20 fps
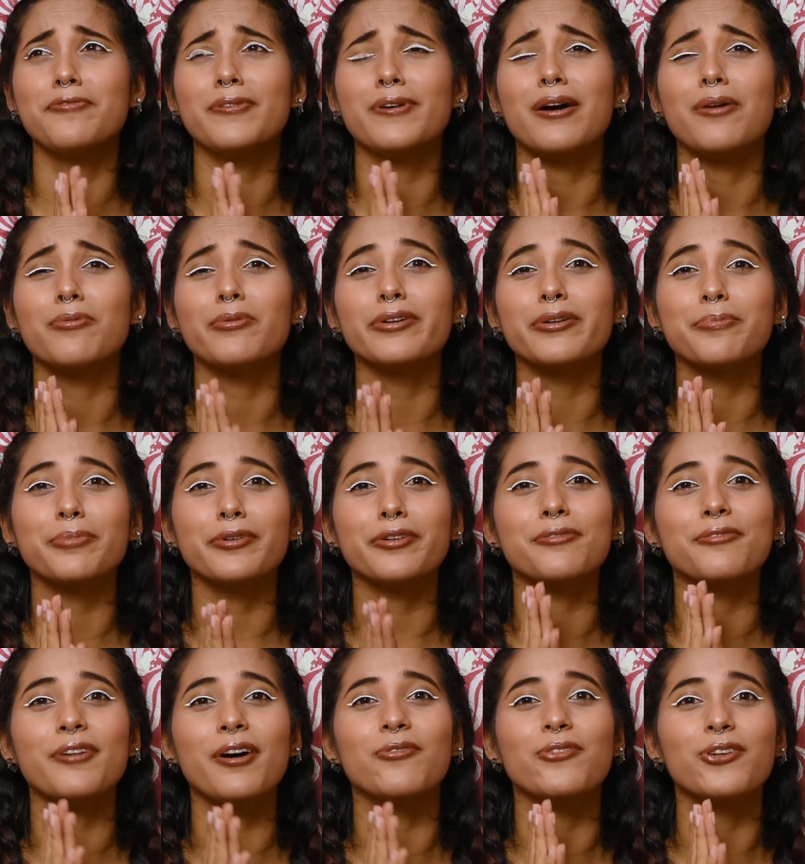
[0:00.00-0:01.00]
favor, por
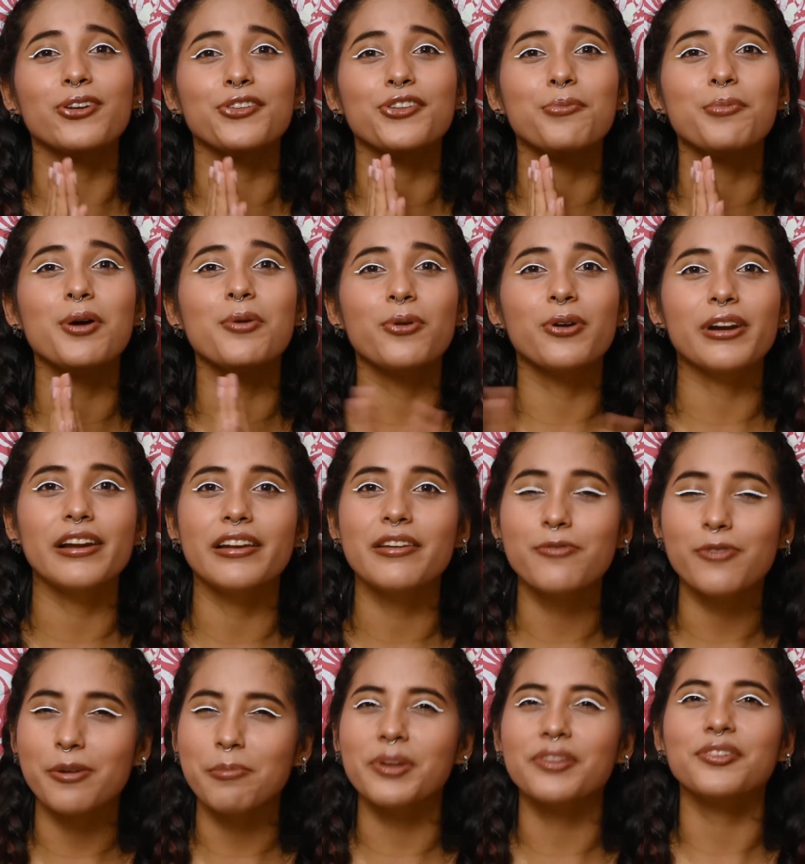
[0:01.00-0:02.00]
favor, no me borren la
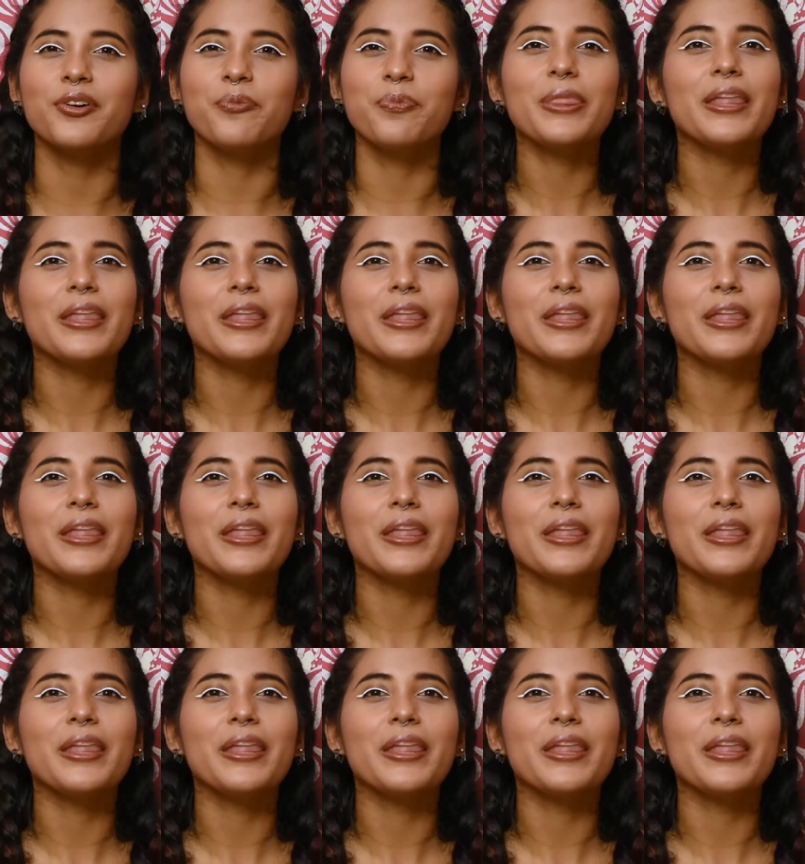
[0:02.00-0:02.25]
información.